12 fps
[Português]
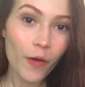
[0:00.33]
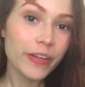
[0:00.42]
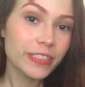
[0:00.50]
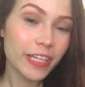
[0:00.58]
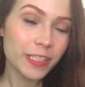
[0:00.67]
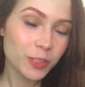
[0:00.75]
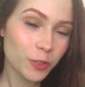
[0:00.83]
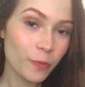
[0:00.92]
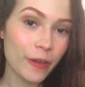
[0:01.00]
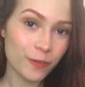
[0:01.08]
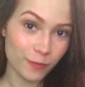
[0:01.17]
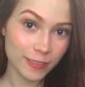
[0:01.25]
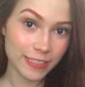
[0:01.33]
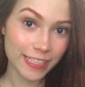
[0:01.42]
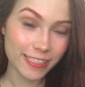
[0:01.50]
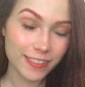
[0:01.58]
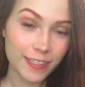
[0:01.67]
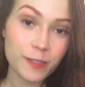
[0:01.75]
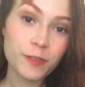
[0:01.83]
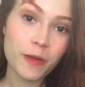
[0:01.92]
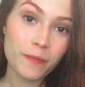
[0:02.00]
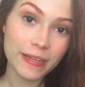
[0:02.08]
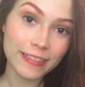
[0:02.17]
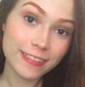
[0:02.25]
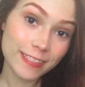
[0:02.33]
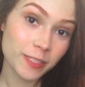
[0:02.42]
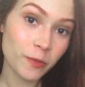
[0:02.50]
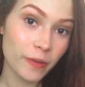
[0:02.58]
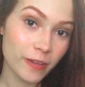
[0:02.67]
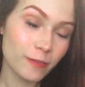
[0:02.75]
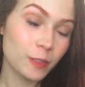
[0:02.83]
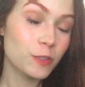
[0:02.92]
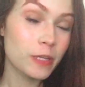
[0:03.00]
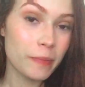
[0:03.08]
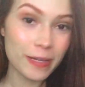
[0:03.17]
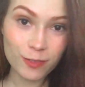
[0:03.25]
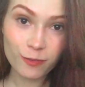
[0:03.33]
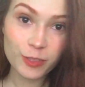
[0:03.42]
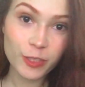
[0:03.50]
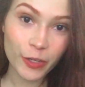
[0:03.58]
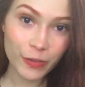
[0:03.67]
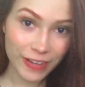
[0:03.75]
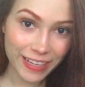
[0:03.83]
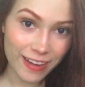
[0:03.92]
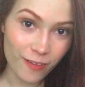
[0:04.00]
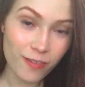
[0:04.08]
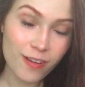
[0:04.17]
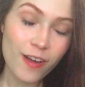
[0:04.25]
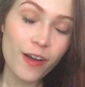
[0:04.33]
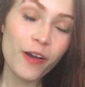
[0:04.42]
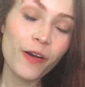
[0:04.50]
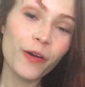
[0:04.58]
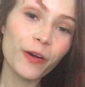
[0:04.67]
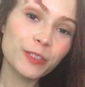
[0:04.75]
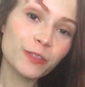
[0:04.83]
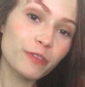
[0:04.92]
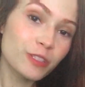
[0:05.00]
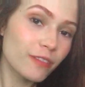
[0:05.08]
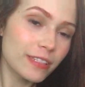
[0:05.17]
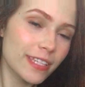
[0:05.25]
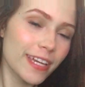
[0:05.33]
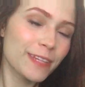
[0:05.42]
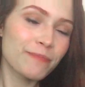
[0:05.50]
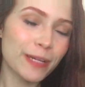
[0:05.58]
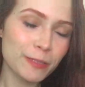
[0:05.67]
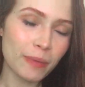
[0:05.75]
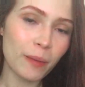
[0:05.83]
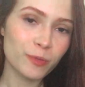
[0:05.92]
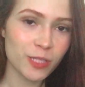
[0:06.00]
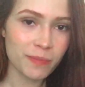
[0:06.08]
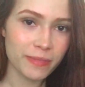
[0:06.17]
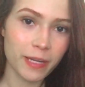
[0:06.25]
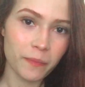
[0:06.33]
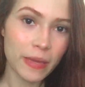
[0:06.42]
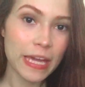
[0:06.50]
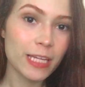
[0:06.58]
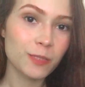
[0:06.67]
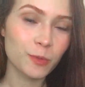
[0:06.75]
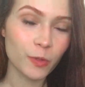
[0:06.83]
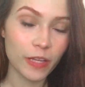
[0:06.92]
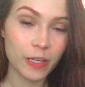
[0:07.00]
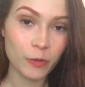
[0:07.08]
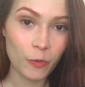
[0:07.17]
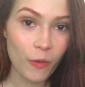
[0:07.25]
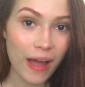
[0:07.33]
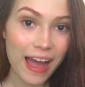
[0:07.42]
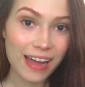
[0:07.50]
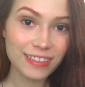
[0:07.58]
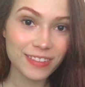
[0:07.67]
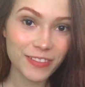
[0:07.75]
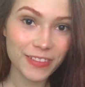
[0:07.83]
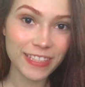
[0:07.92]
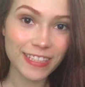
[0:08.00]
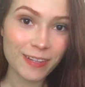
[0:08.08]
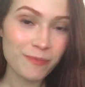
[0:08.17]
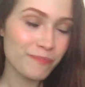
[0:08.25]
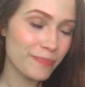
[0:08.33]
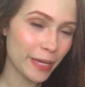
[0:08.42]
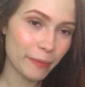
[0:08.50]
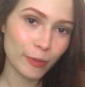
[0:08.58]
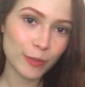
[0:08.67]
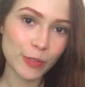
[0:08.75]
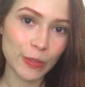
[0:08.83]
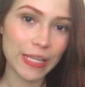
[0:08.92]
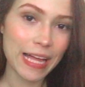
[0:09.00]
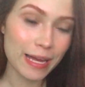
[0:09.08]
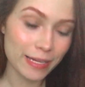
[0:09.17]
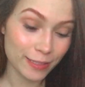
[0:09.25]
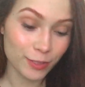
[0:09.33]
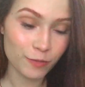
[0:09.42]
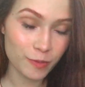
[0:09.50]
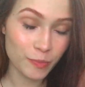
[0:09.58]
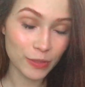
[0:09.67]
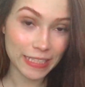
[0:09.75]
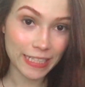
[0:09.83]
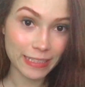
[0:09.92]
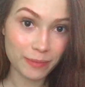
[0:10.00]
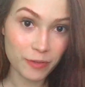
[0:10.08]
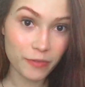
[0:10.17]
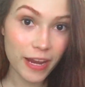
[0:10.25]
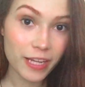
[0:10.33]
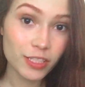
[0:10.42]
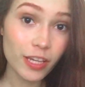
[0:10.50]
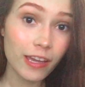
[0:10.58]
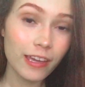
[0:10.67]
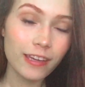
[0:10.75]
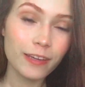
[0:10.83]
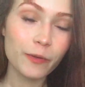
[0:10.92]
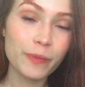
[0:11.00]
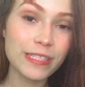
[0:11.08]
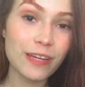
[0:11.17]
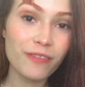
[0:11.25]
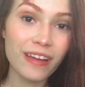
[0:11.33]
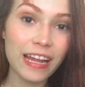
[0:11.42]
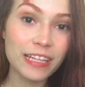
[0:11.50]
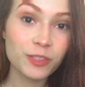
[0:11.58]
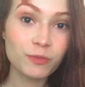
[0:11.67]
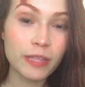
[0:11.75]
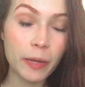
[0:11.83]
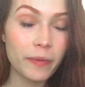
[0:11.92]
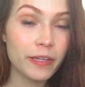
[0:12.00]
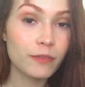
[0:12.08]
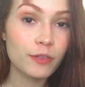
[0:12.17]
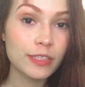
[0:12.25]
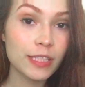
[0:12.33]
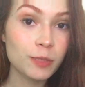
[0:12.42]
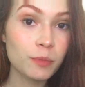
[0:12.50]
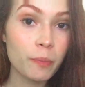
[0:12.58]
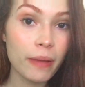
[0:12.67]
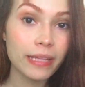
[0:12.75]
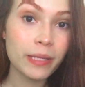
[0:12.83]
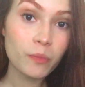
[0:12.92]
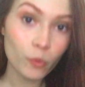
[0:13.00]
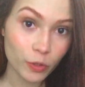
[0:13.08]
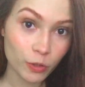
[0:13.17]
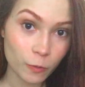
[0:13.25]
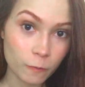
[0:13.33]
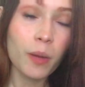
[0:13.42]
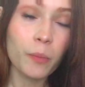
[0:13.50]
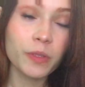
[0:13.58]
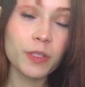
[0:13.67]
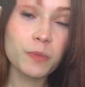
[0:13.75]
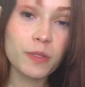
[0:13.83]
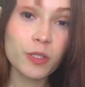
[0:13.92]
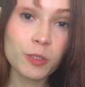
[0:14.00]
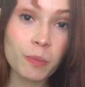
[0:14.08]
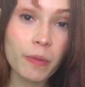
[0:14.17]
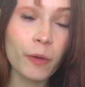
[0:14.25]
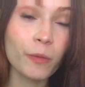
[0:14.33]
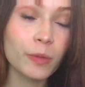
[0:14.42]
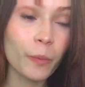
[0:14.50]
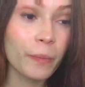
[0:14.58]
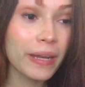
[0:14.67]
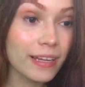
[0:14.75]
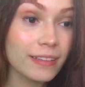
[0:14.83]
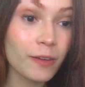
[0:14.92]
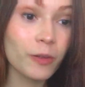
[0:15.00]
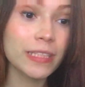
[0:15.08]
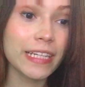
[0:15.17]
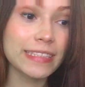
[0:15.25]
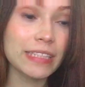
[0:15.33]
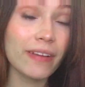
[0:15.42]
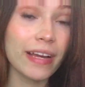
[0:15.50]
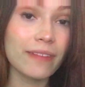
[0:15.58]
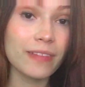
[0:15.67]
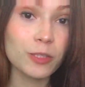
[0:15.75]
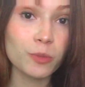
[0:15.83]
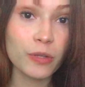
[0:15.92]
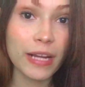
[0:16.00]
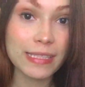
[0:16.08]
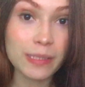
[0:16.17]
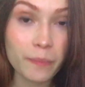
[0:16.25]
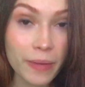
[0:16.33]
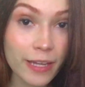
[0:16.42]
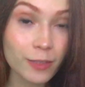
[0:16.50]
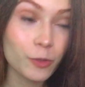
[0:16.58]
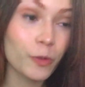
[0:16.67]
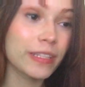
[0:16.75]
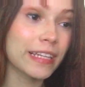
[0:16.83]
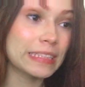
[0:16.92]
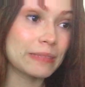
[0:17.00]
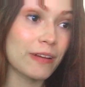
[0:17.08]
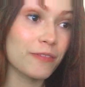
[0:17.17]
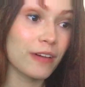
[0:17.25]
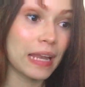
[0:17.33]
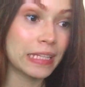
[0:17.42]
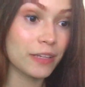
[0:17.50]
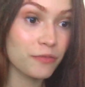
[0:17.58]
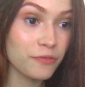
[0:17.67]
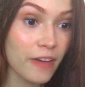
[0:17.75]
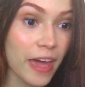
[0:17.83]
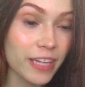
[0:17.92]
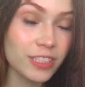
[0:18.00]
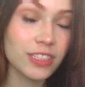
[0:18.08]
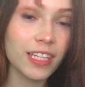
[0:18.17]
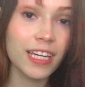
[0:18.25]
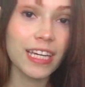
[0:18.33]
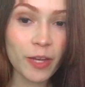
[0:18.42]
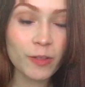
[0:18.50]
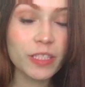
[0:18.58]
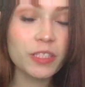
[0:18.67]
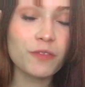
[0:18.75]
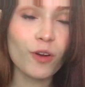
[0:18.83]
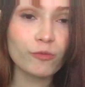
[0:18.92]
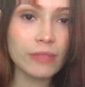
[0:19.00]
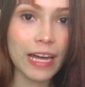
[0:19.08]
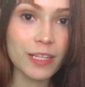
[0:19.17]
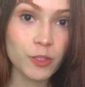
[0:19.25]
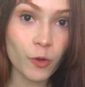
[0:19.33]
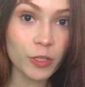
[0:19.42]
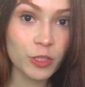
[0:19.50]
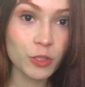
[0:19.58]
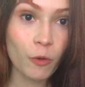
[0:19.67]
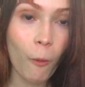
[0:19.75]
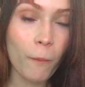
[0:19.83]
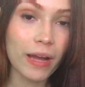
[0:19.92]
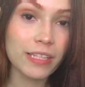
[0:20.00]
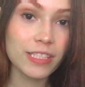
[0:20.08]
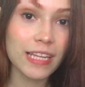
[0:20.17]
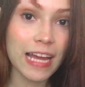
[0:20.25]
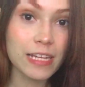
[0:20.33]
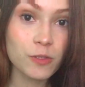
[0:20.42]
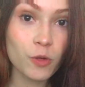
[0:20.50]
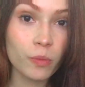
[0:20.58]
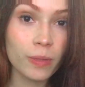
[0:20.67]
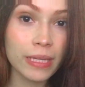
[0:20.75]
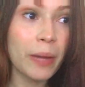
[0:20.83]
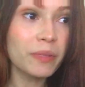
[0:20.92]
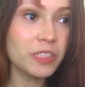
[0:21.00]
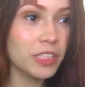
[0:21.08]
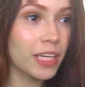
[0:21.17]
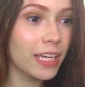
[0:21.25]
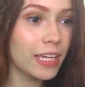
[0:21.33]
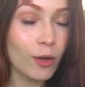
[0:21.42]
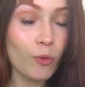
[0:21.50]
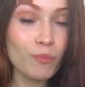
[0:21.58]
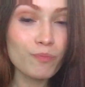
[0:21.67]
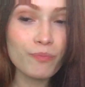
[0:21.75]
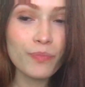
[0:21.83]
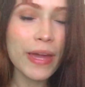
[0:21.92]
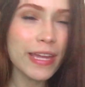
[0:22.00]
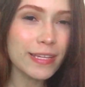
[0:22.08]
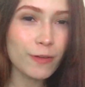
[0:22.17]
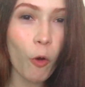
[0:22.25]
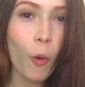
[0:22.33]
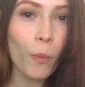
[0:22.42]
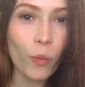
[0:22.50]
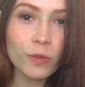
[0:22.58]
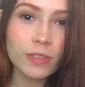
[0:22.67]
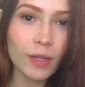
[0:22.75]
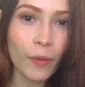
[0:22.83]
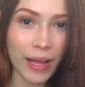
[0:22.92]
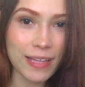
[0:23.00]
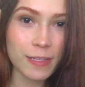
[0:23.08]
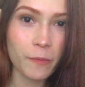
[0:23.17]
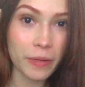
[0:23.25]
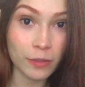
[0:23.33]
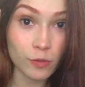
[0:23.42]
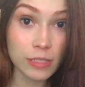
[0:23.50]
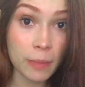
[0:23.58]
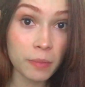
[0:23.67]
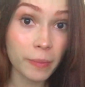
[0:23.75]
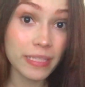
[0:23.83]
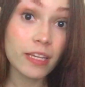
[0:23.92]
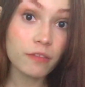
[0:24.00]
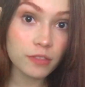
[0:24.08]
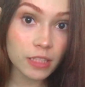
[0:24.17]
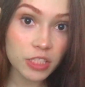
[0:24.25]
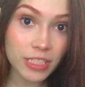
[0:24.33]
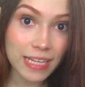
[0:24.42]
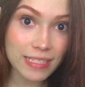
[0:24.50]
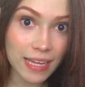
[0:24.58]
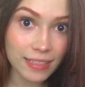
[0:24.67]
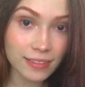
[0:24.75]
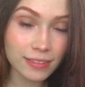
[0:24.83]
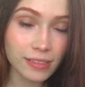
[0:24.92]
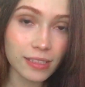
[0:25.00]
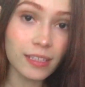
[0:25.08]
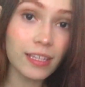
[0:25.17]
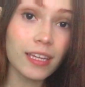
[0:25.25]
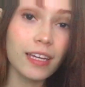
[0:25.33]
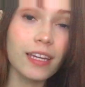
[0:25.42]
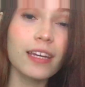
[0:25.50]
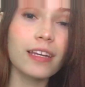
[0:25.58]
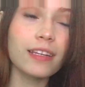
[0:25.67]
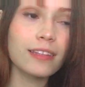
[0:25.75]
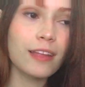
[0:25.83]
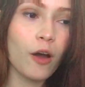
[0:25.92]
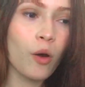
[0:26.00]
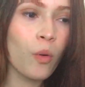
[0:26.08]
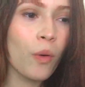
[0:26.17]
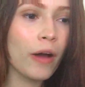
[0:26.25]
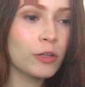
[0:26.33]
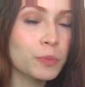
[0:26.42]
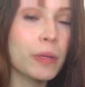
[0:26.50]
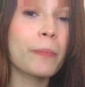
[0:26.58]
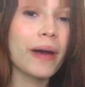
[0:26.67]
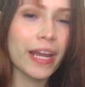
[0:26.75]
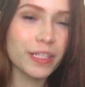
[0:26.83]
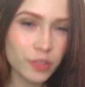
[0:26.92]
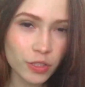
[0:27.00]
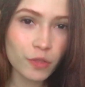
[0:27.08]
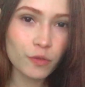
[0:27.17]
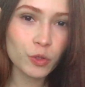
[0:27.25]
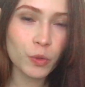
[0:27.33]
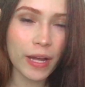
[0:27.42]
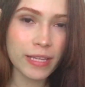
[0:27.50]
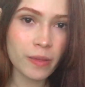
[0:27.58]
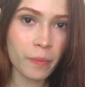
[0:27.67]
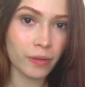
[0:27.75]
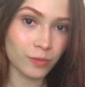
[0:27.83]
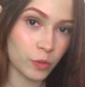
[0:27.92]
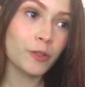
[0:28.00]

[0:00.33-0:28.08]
Oi gente, tudo bem com vocês? Eu sou a Brenda e sejam bem-vindos a mais um vídeo aqui no canal. Hoje o vídeo vai ser mais papo de amiga mesmo, tô aqui no quarto e eu peguei meu celular, resolvi botar aqui na minha frente e começar a falar de um tema que vocês me pedem muito. Muitas pessoas me perguntam, Brenda, quando é que você vai gravar sobre o casamento? Quando é que você vai falar da festa? Eu senti vontade hoje de compartilhar sobre temas que são bem comuns ao casamento, sabe? Mas a vida de casado em si e não aos preparativos do casamento.